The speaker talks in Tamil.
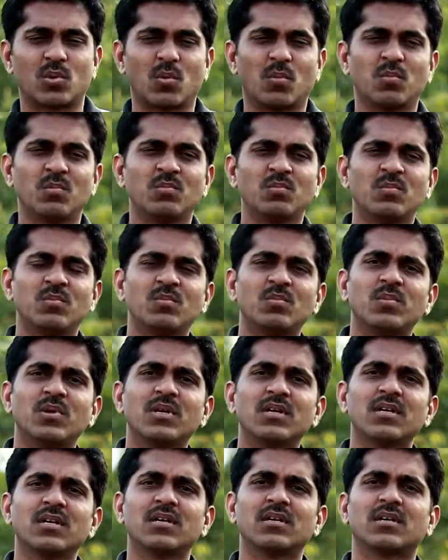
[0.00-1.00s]
ரொம்ப
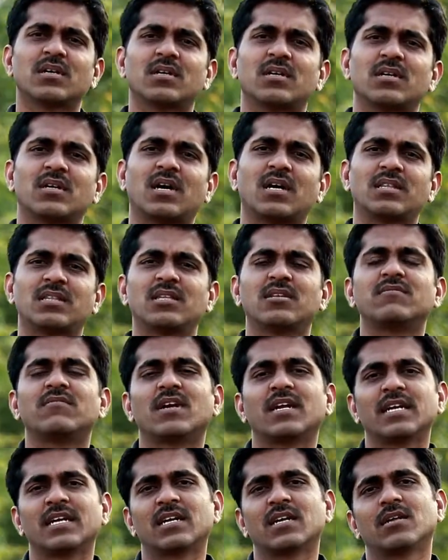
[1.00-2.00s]

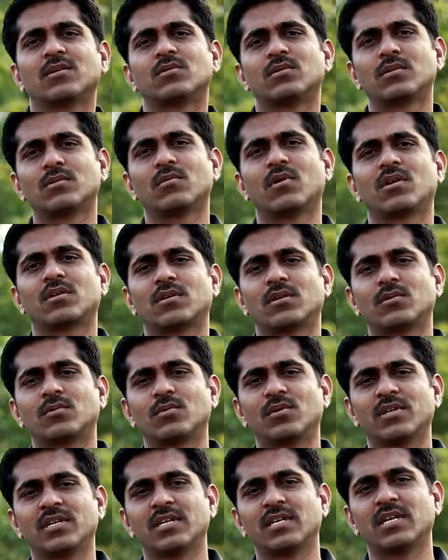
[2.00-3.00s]
அதிர்வலைகளை
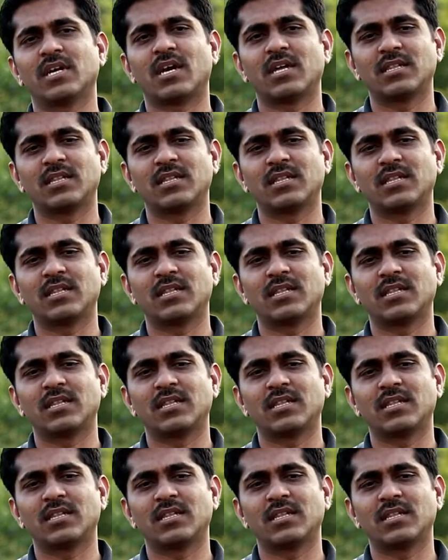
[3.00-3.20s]
உருவாக்கக்கூடிய